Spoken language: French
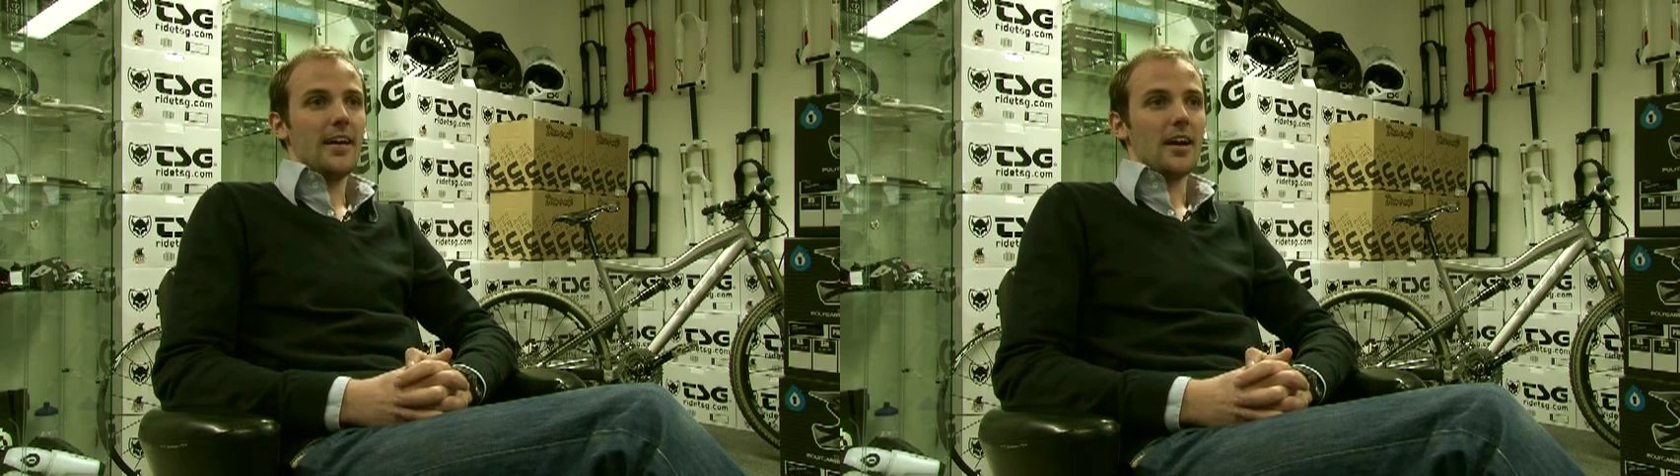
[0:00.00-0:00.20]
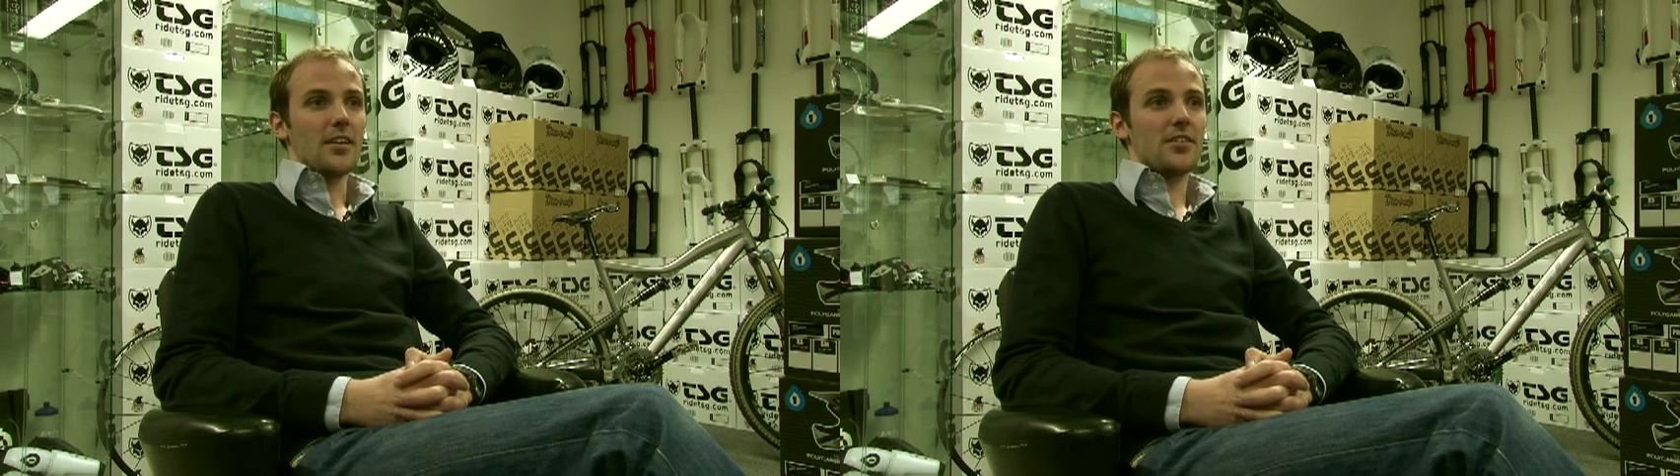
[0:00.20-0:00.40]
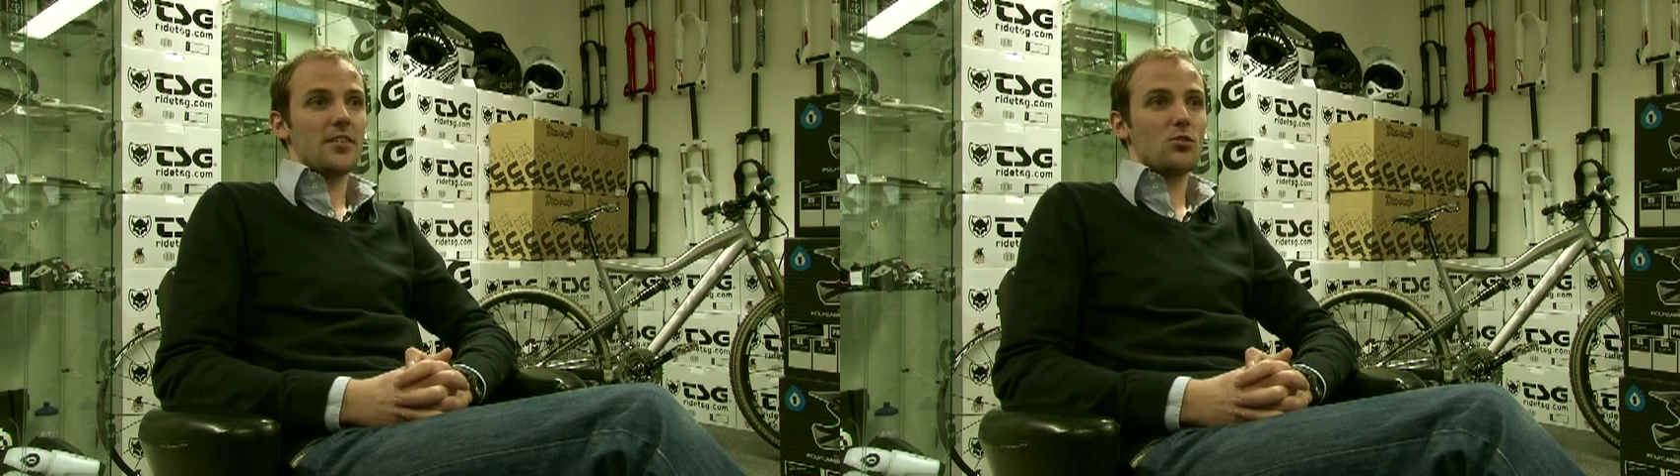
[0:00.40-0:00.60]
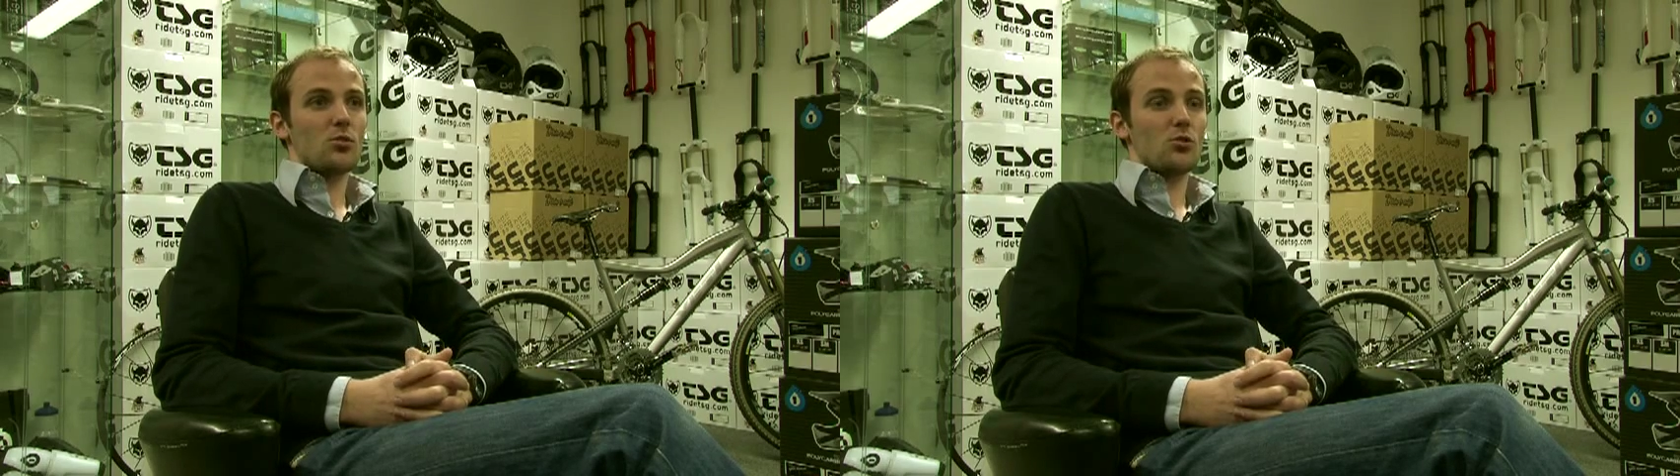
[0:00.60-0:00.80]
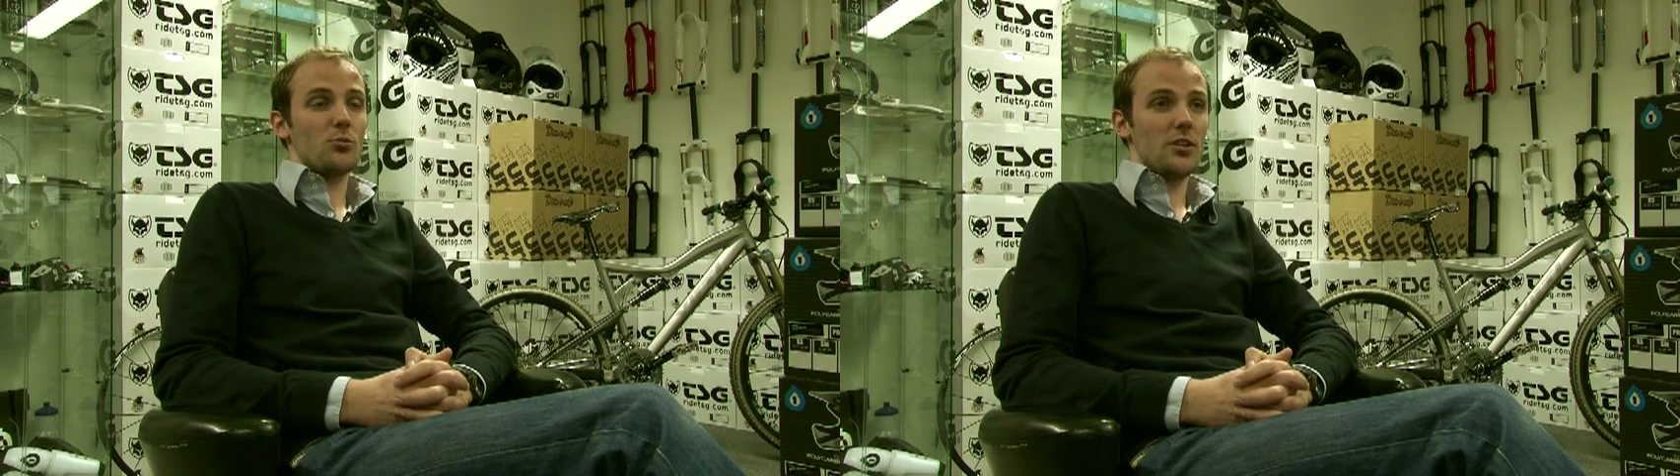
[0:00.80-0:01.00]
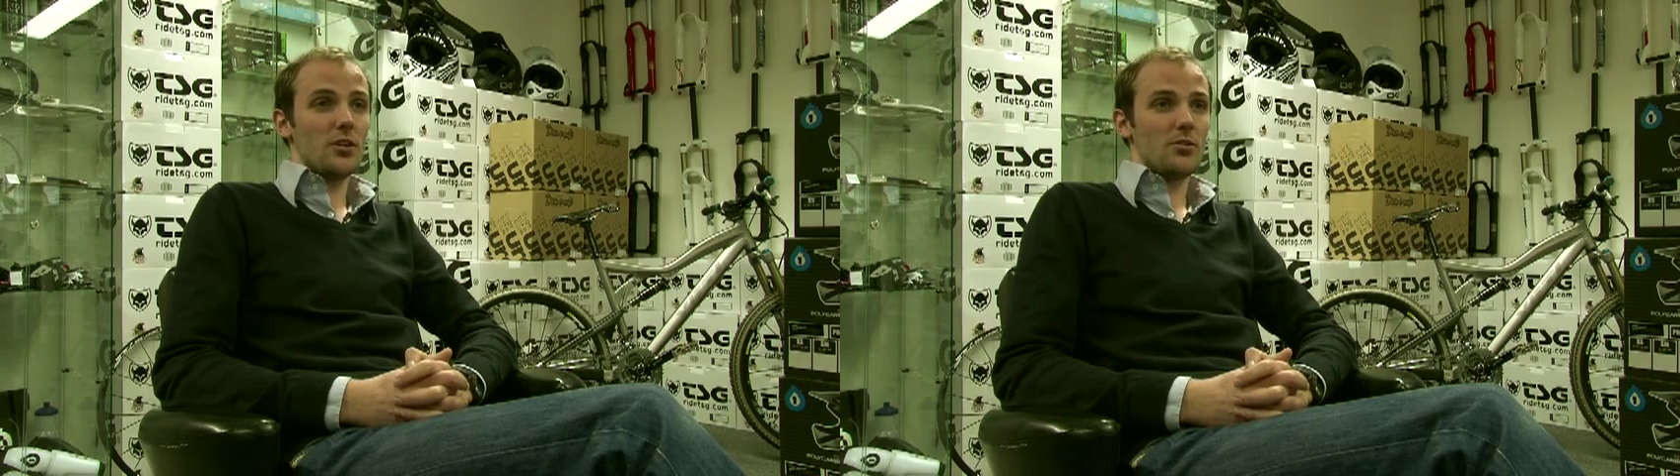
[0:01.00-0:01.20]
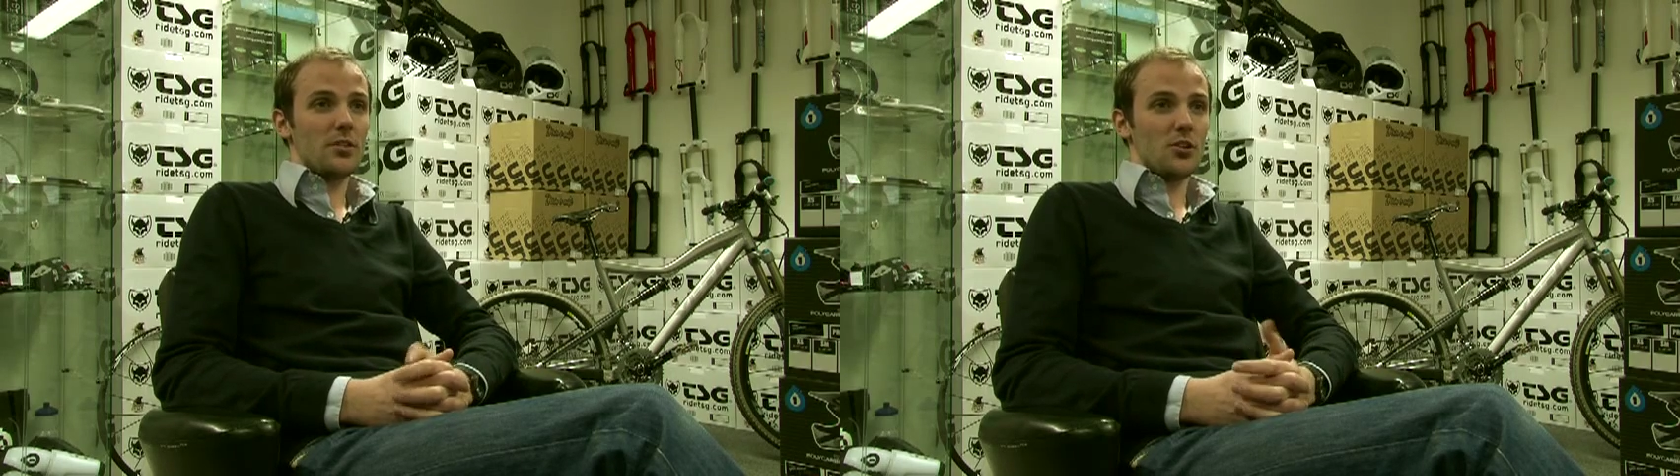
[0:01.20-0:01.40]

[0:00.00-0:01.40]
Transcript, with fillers: ainsi que sur 2009,